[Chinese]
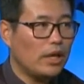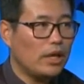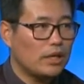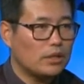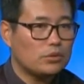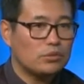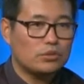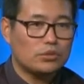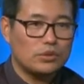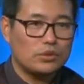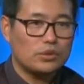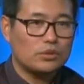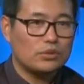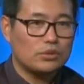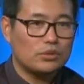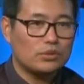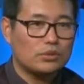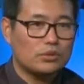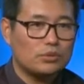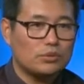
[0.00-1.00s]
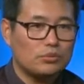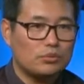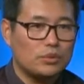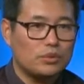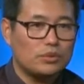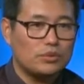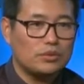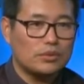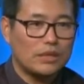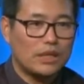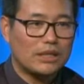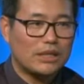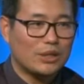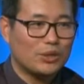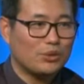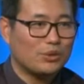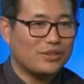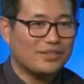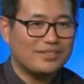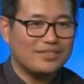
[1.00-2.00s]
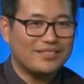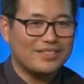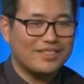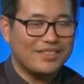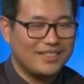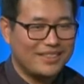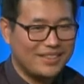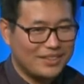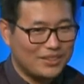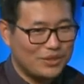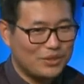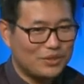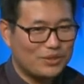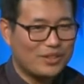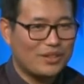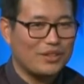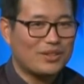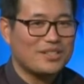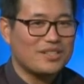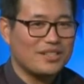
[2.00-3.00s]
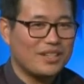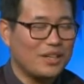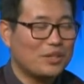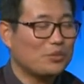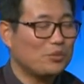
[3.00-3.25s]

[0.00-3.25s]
还是我觉得最终我们大家都很啊高兴啊，